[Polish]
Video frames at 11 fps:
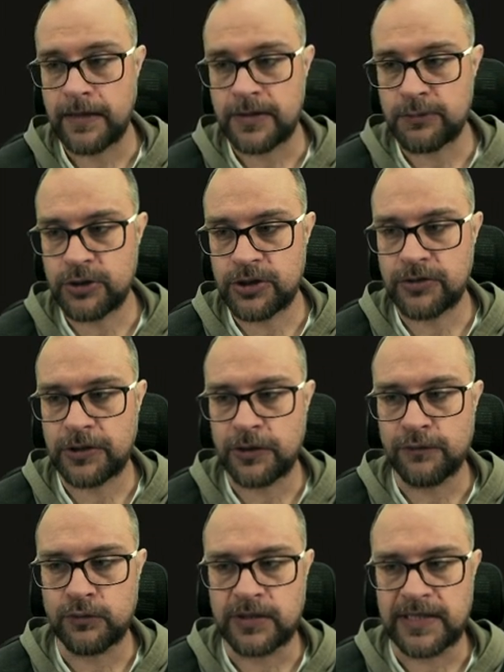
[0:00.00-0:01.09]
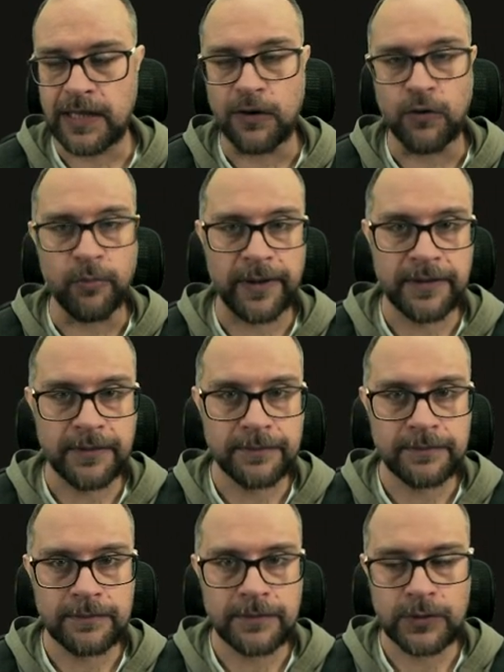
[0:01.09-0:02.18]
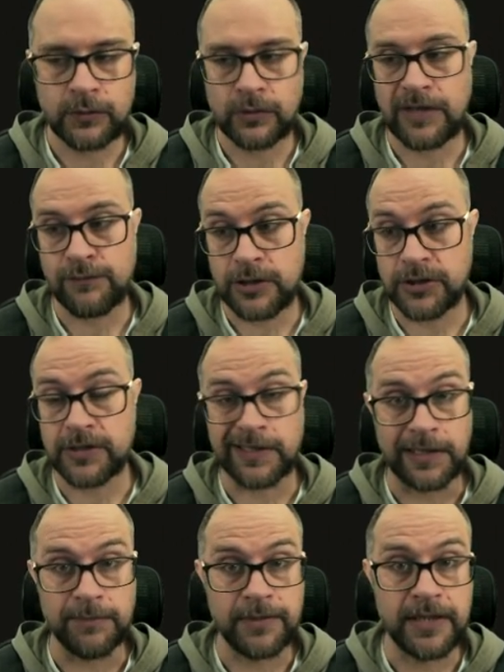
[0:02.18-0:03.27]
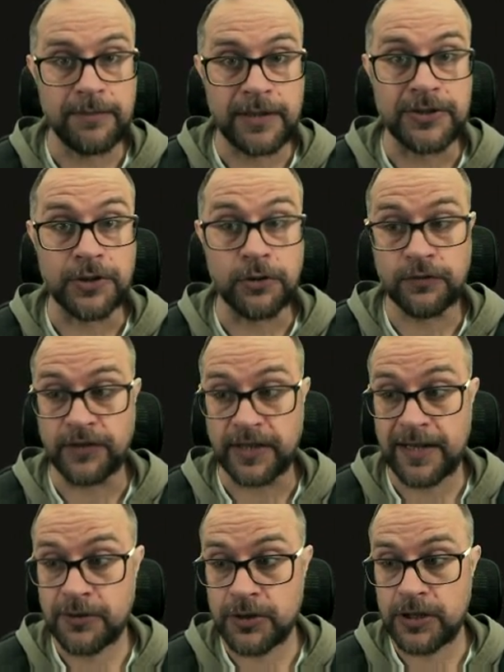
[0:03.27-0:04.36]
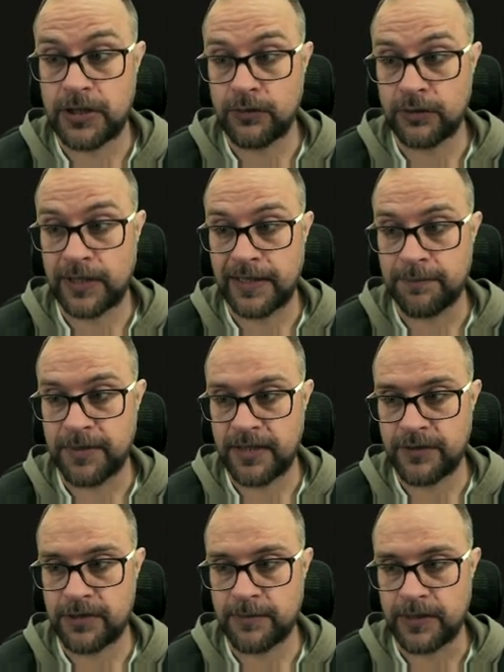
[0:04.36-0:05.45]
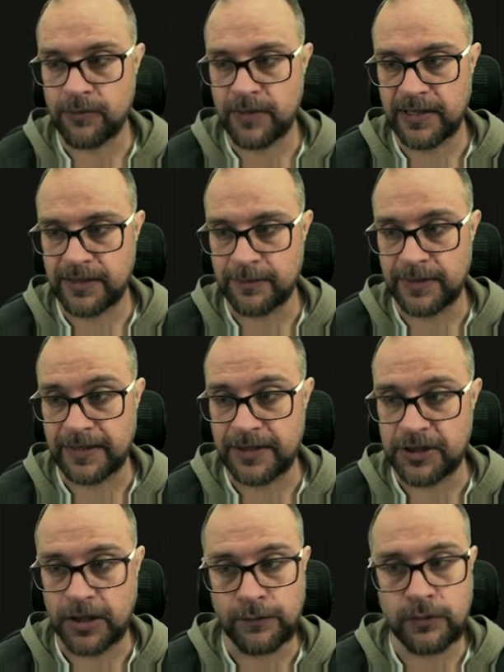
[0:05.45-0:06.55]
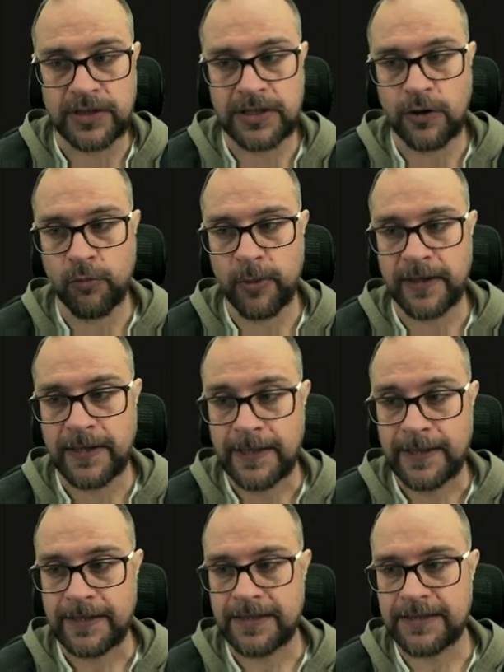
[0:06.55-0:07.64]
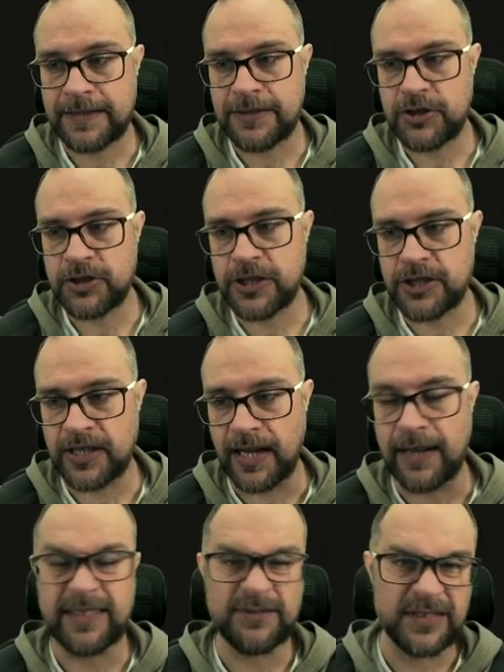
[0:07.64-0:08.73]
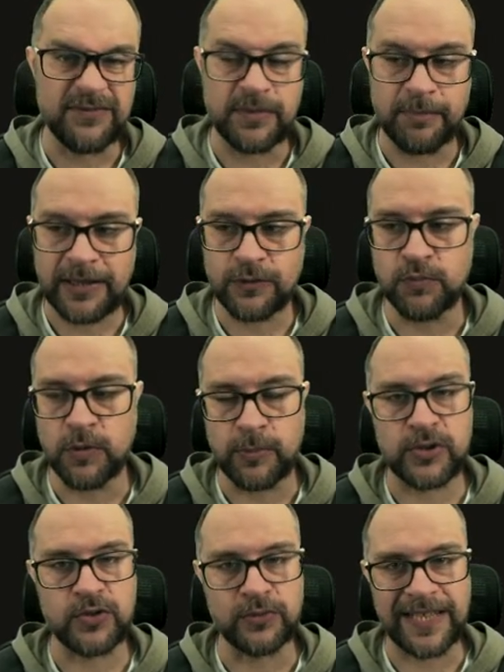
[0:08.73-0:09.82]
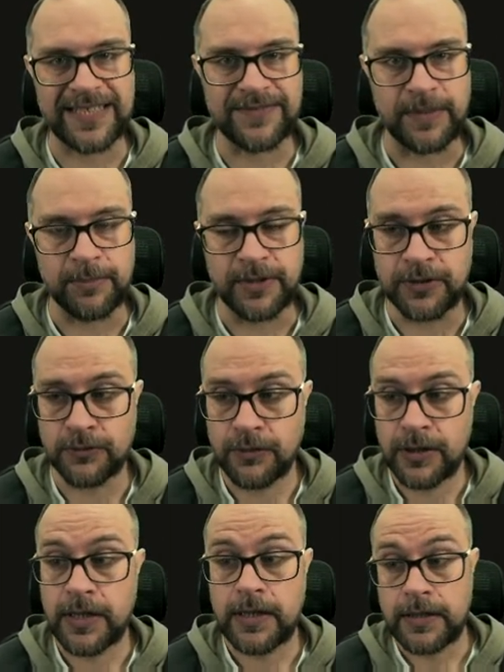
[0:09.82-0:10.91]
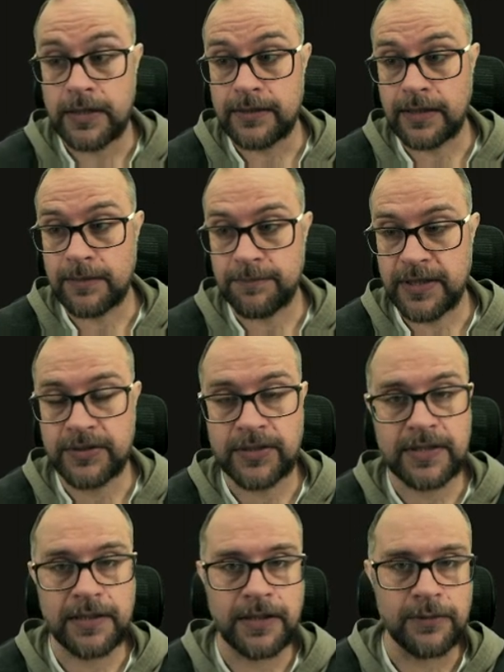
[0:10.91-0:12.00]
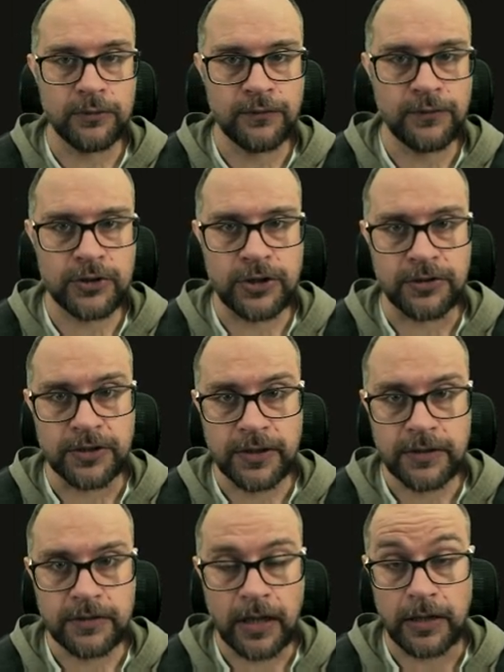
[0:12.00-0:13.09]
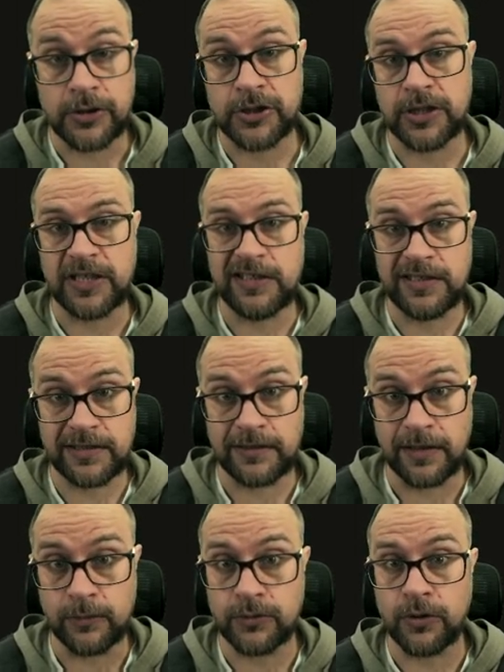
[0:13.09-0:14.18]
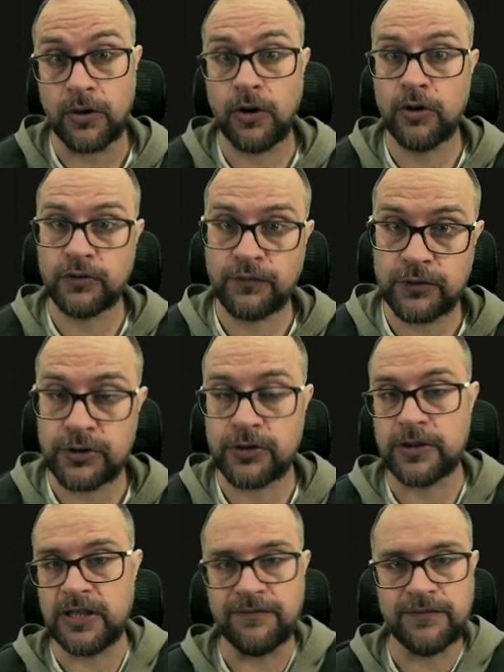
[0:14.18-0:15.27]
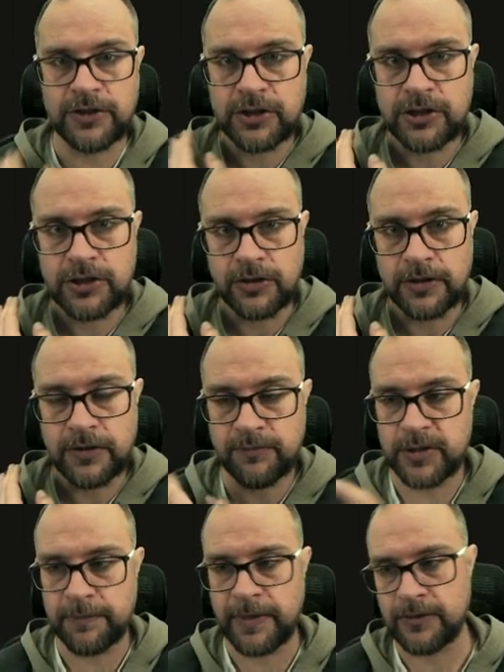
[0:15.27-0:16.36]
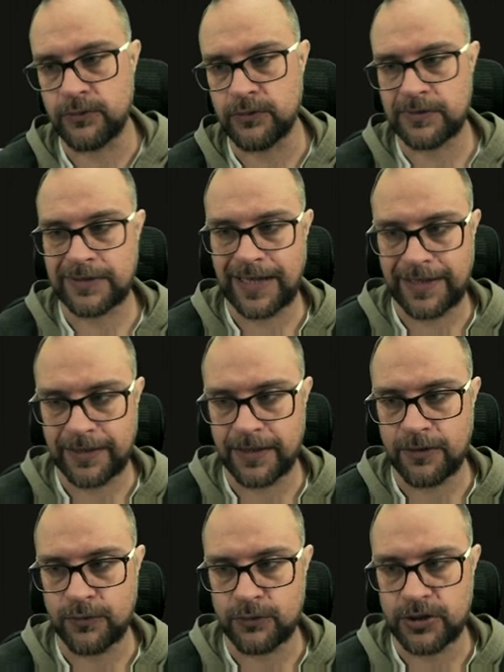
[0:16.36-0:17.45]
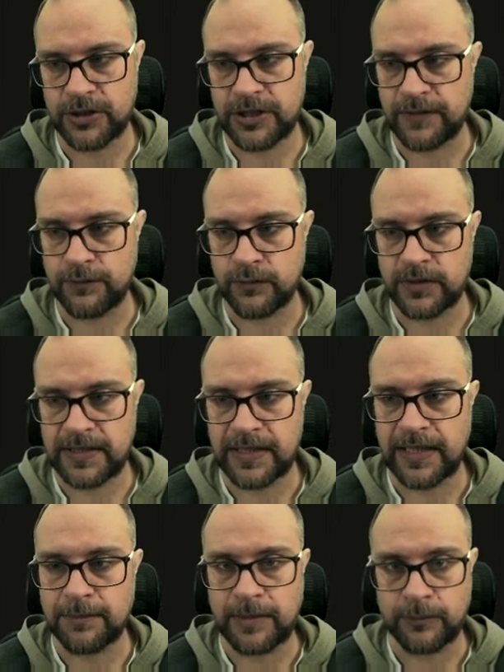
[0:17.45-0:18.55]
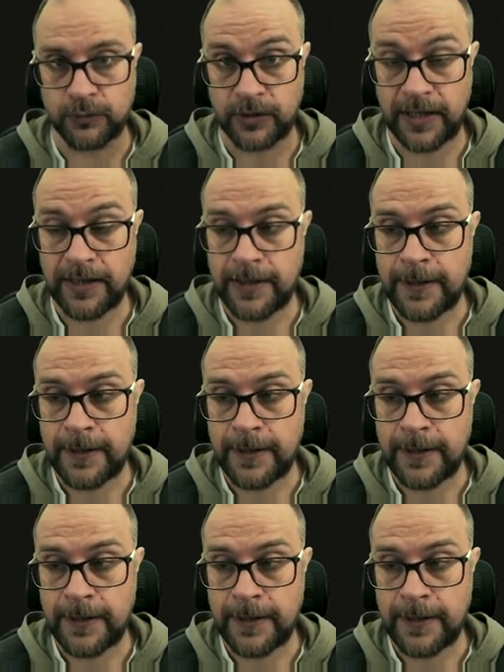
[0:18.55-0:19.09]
Służy do tego funkcja open, która właśnie taki plik będzie otwierać i tutaj pierwszym argumentem dla naszej funkcji open jest ścieżka w tym wypadku po prostu nazwa pliku i ten plik zostanie utworzony, a jeżeli istniał, to otworzony i wyczyszczony w przypadku takiego użycia funkcji, jak mam tutaj.